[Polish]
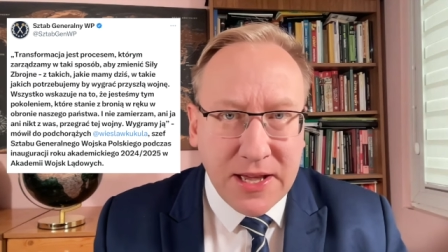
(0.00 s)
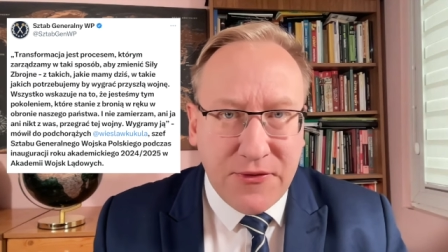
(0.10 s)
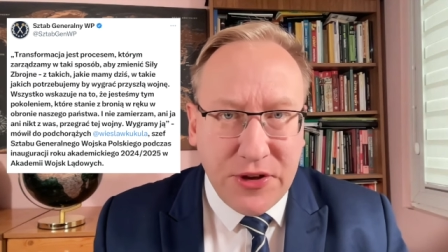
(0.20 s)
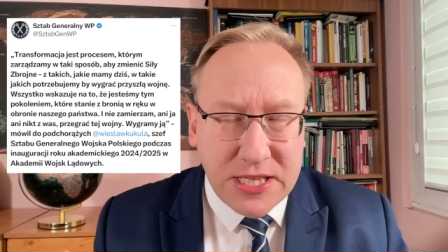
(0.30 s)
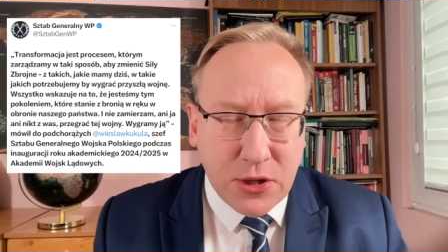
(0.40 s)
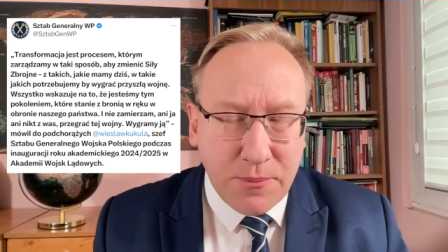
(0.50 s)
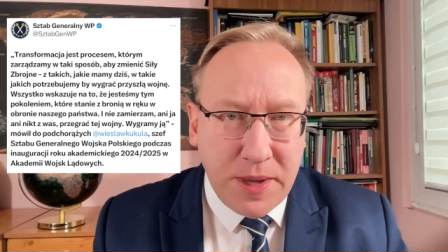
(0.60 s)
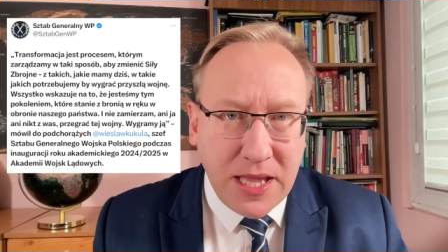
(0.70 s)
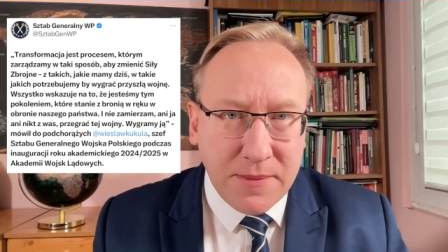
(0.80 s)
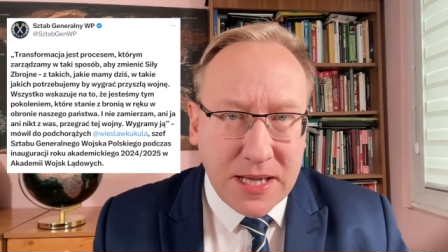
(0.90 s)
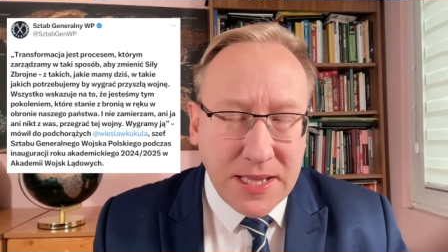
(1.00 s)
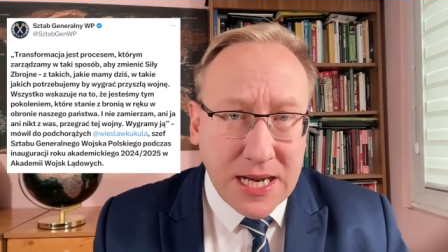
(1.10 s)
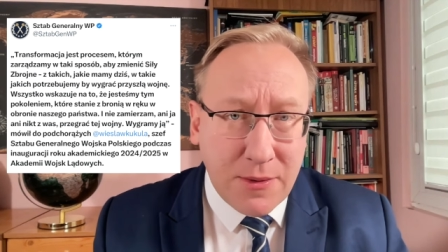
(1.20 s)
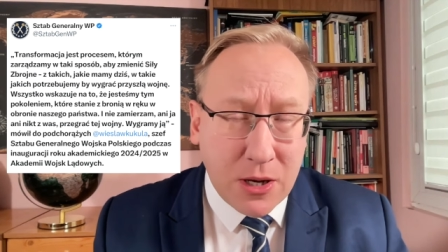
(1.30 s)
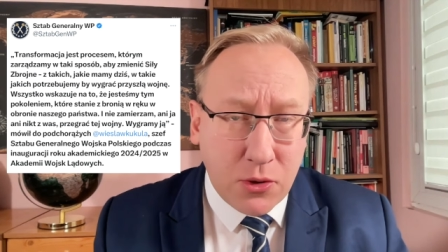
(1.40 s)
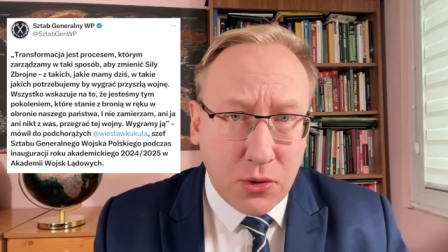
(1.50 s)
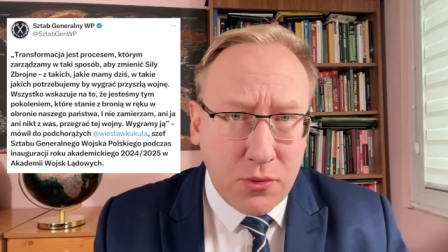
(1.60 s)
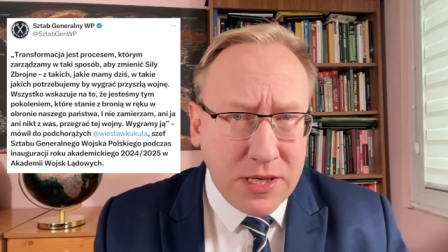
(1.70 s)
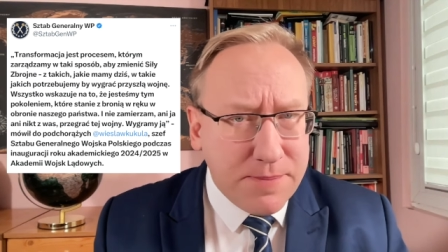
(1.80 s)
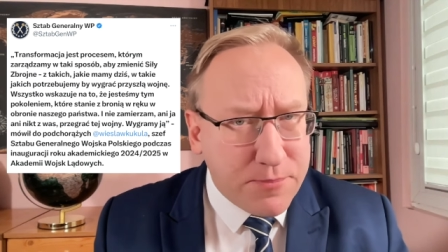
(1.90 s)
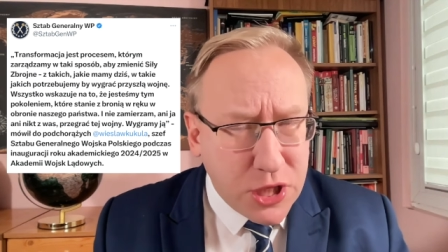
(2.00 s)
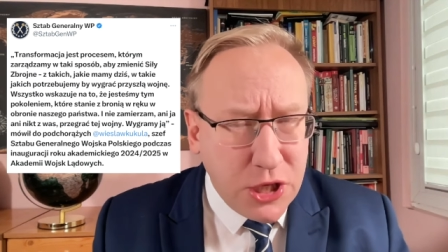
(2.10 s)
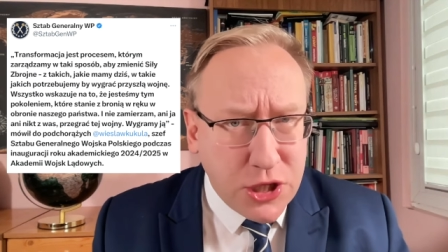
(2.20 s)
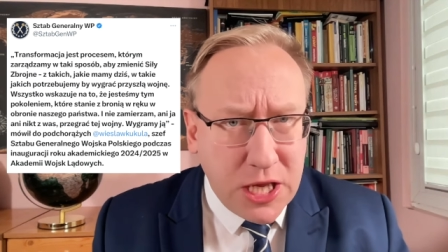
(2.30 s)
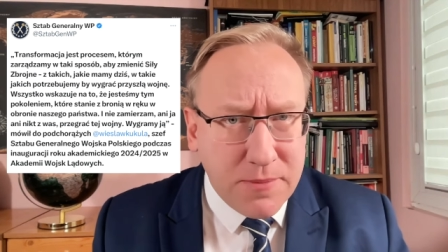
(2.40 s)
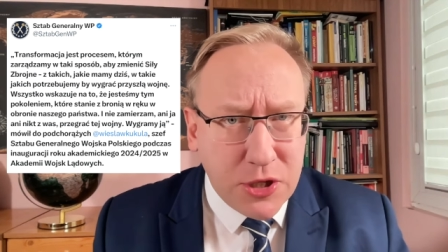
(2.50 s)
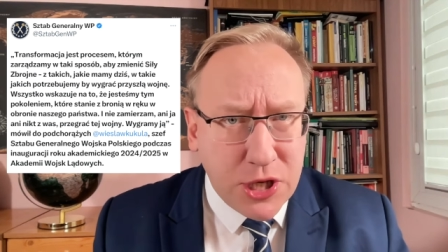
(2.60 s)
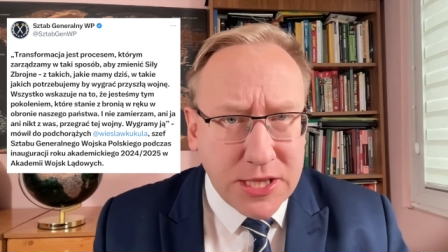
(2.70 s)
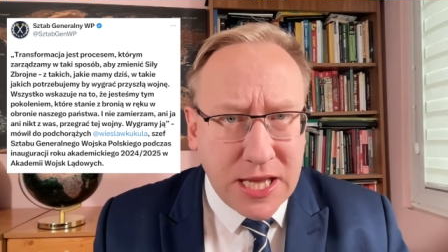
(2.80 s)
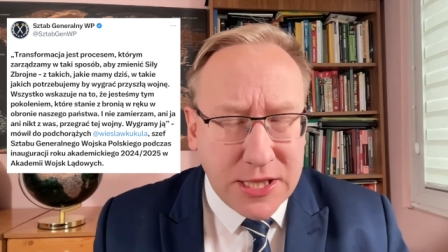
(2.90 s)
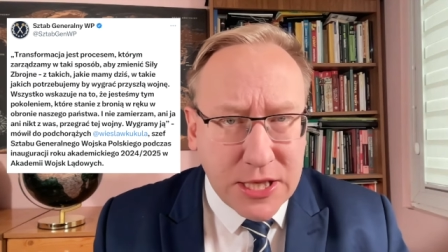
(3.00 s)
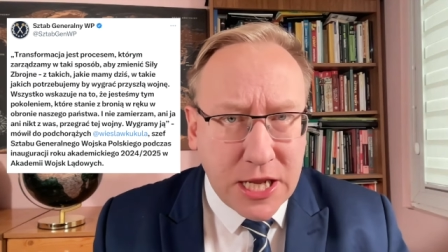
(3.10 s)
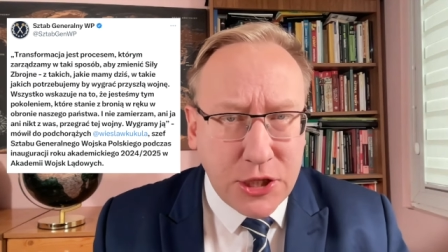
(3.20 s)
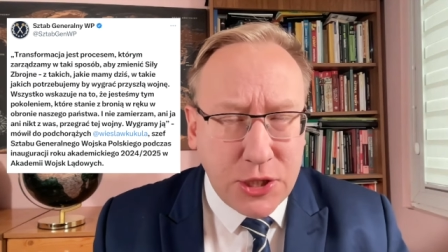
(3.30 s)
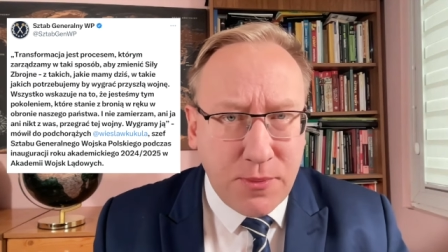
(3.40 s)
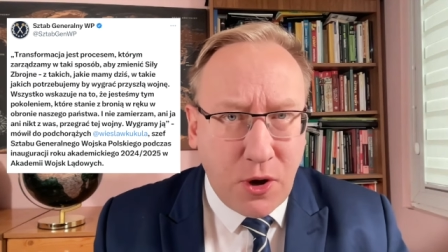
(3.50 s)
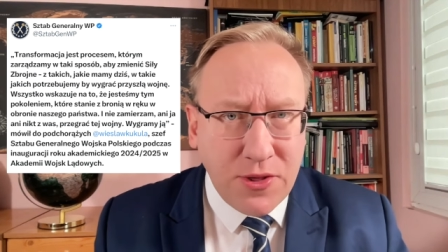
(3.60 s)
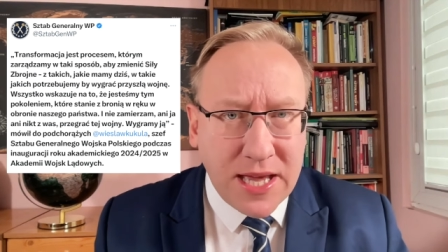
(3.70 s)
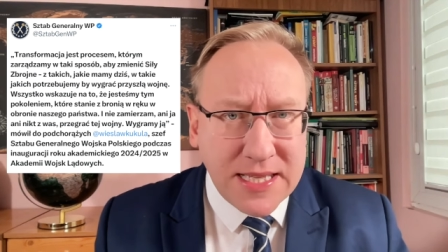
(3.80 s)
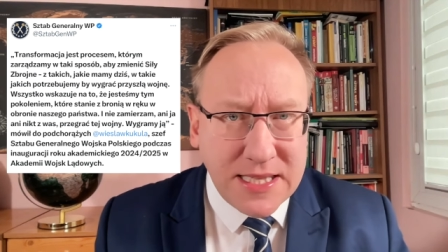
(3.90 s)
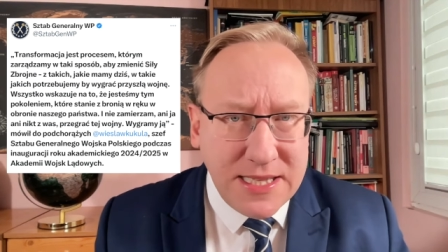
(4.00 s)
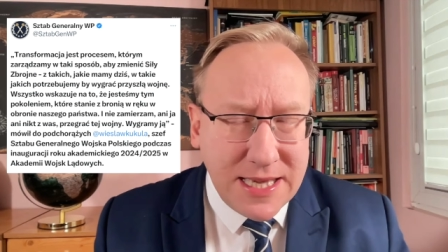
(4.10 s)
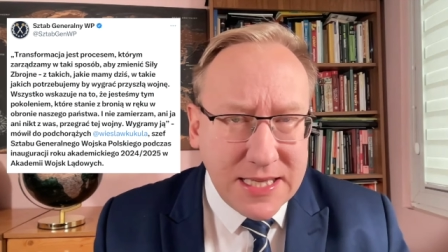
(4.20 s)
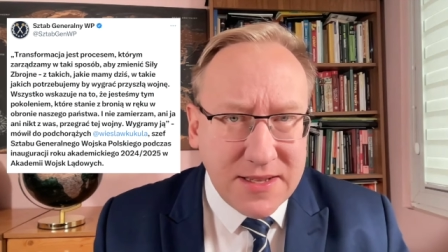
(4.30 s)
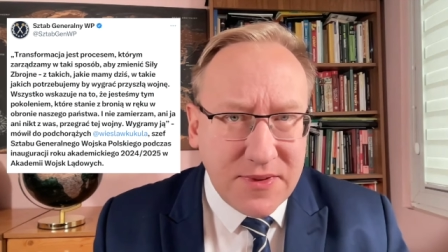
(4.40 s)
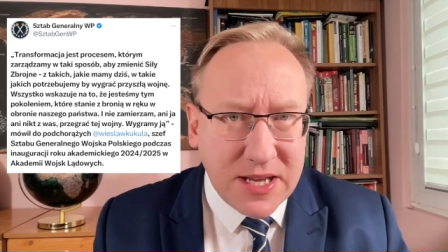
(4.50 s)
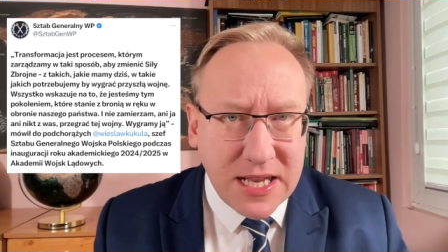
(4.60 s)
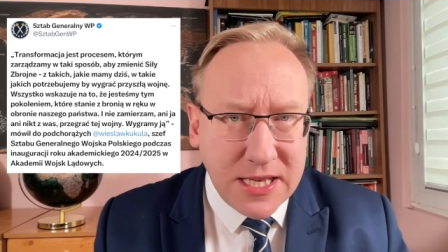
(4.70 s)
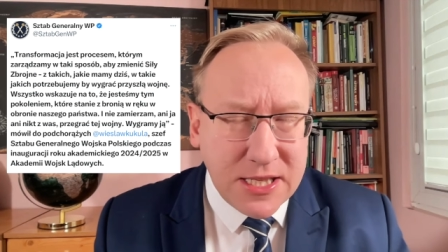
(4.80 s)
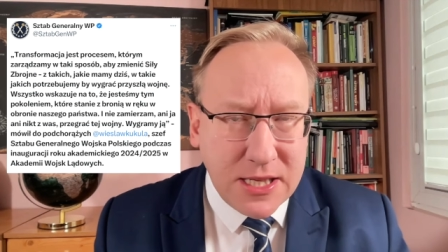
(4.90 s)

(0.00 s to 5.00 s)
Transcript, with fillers: wystąpieniem generała Kukuły i przyjrzyjmy się tej treści, bo ona jest niezwykle